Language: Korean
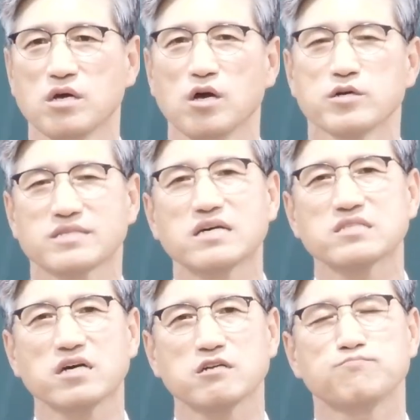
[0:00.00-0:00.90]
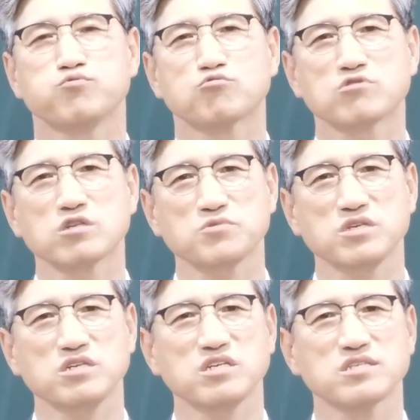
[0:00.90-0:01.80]
자살을 부끄럽게
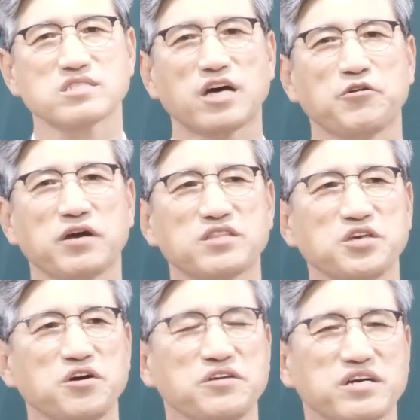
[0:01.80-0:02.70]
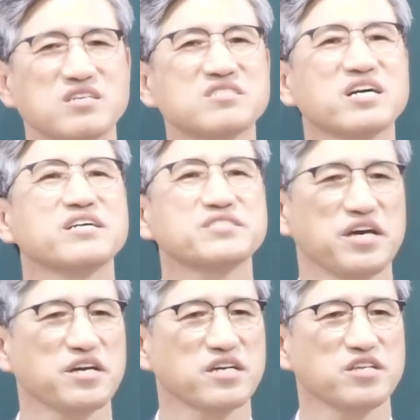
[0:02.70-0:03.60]
여기는 사회가 되어야 건강한
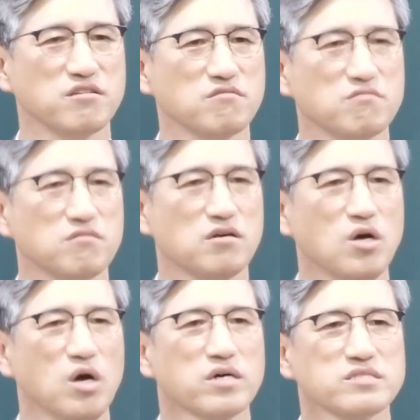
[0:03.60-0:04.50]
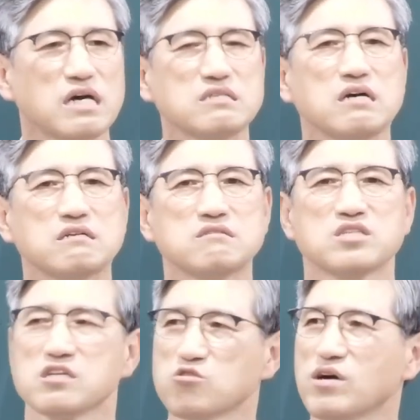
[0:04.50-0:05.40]
사회가 되는 거예요. 자살을
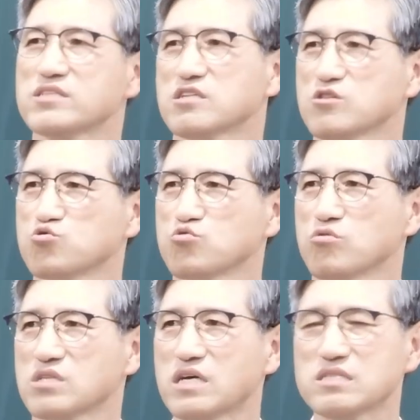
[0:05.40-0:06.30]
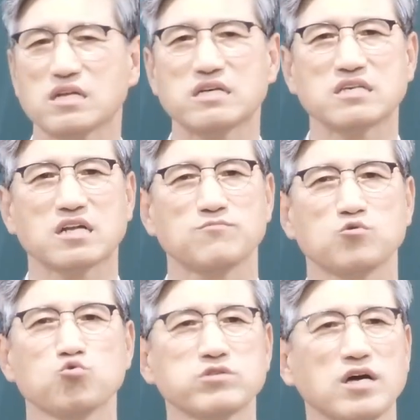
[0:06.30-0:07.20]
정당화시켜주고 자살한 사람을
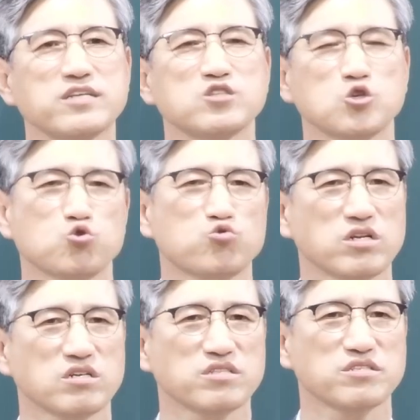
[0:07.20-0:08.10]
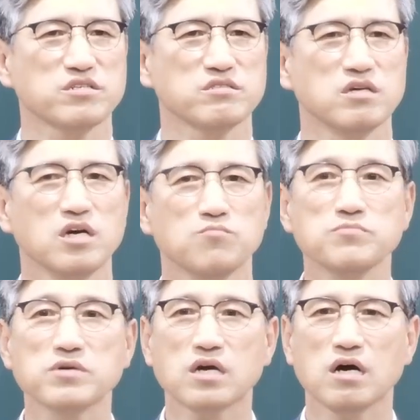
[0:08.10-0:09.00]
우상화시켜준다는 것은
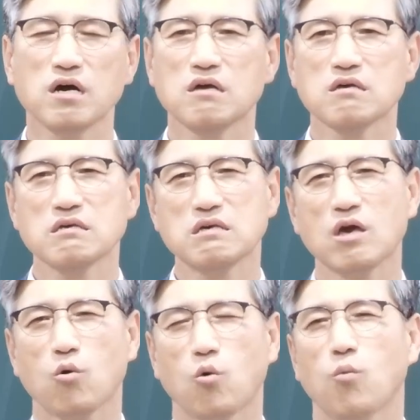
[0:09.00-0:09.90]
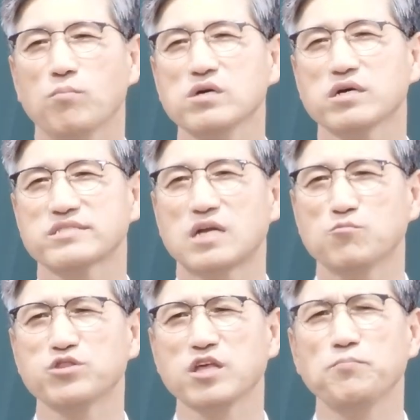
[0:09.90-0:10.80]
뭡니까? 이게 뭔가
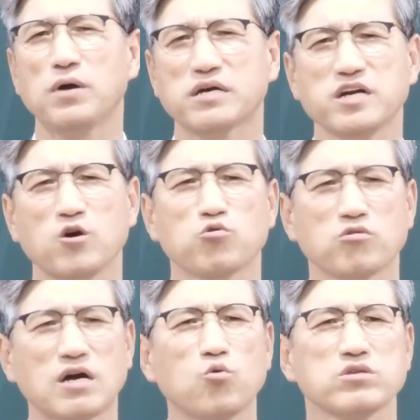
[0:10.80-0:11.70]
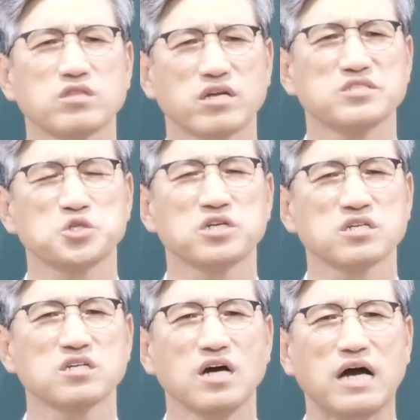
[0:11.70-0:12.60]
잘못된 방향으로 가고 있다는
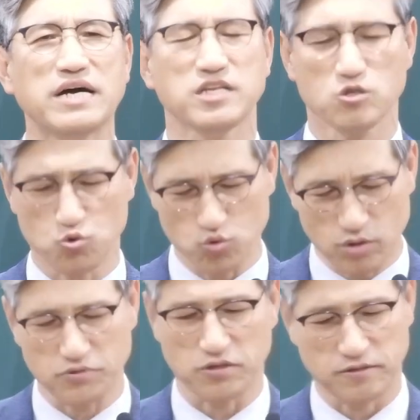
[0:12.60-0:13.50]
증거가 아닐 수 없어요.